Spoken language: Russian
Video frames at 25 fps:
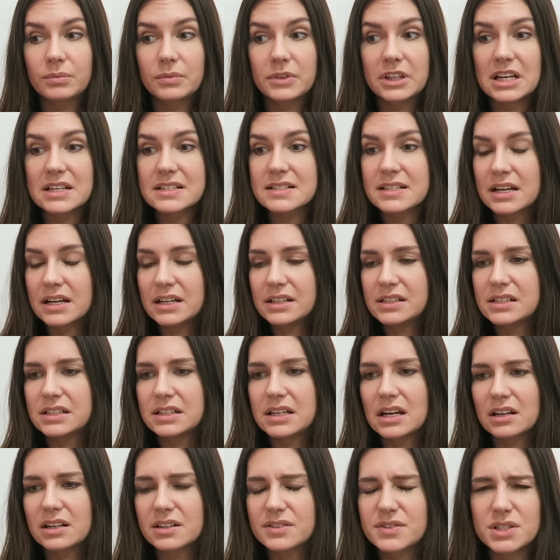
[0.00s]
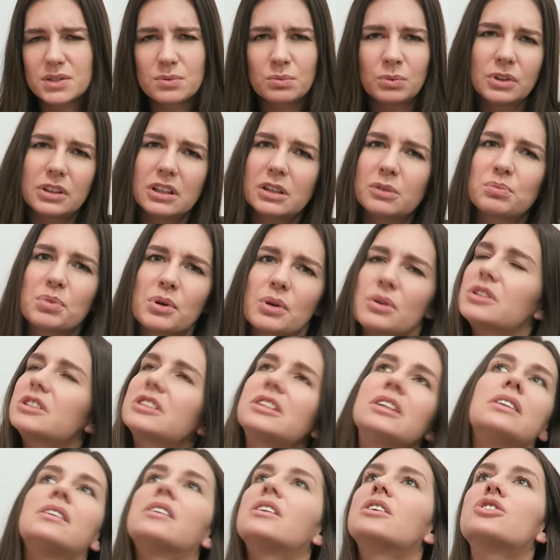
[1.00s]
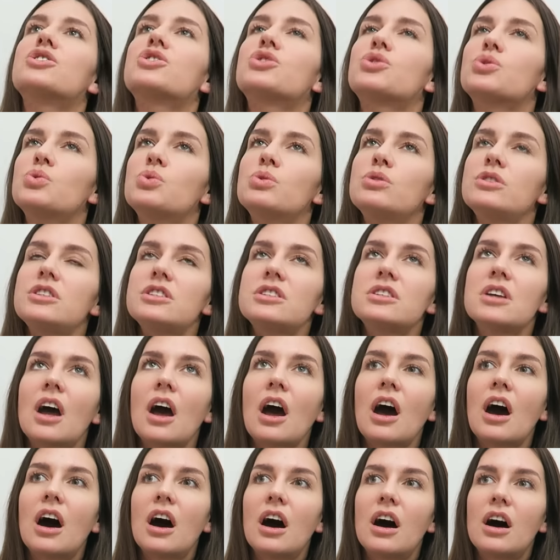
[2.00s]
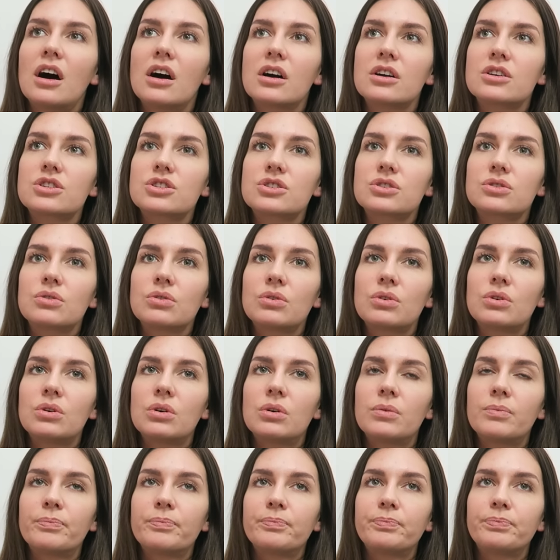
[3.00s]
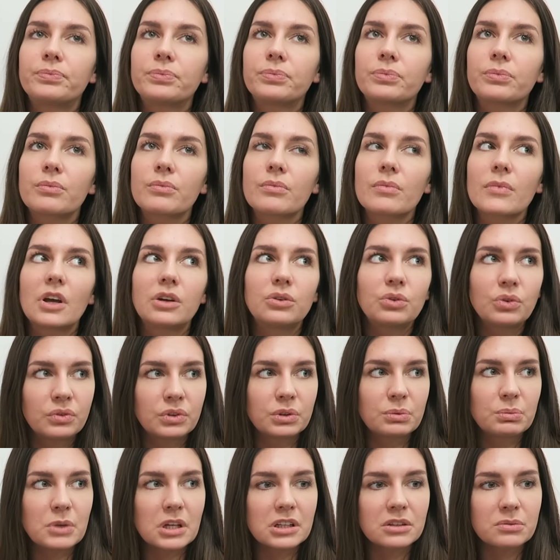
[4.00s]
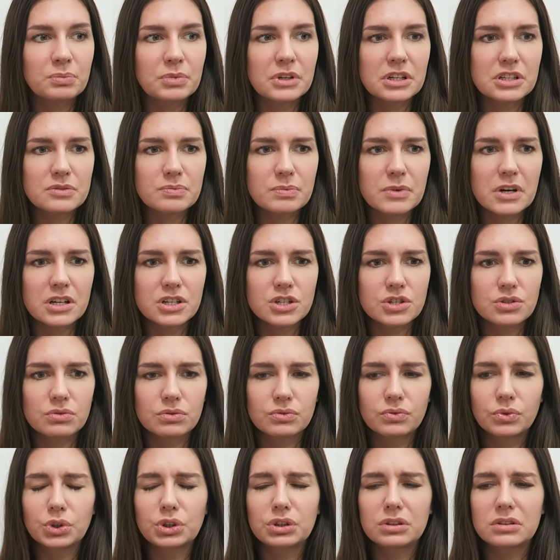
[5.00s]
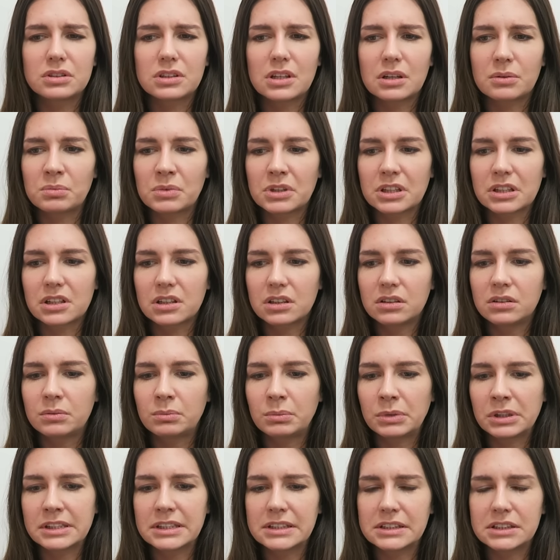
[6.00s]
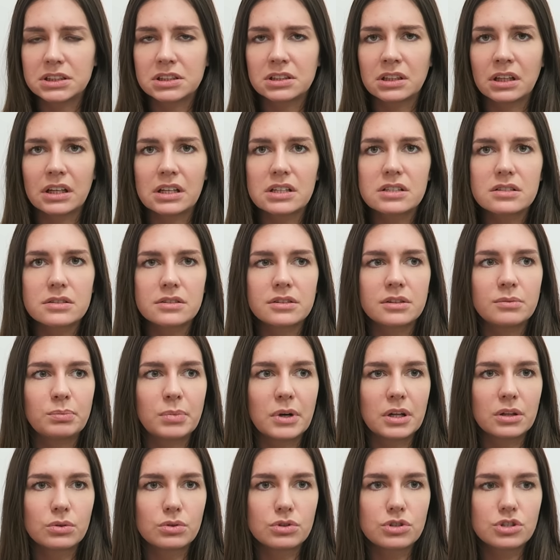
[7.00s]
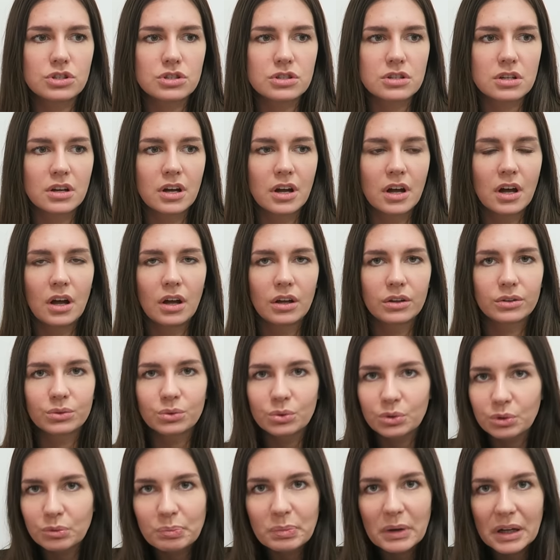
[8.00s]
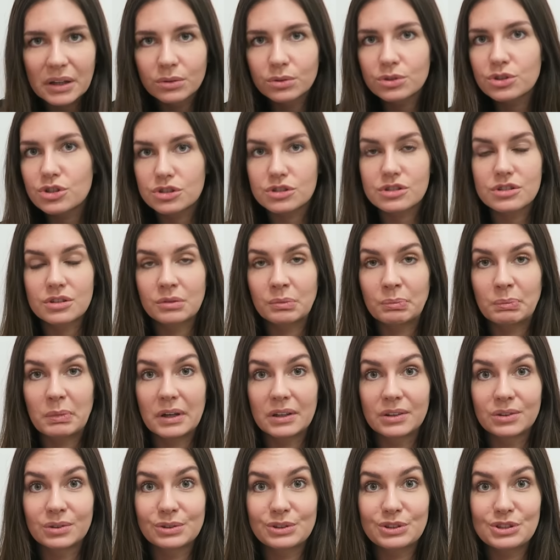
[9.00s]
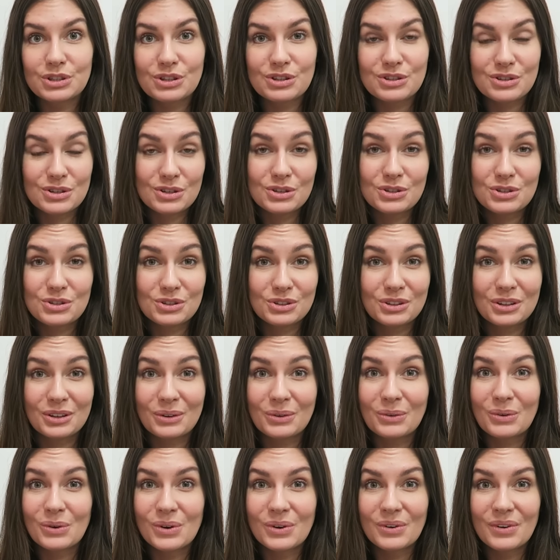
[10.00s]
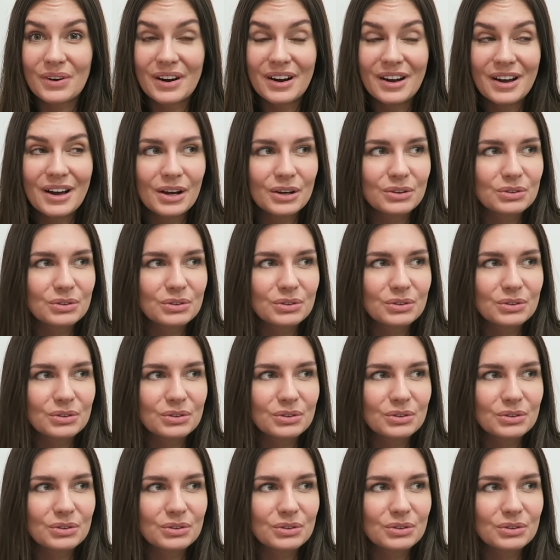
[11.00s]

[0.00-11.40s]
Я, знаете, я ко всему так просто отношусь, что... Ну вот меня, например, спрашивают, вот ты там открыла магазин, а если не получится? ну не получится, не получится, и что такого.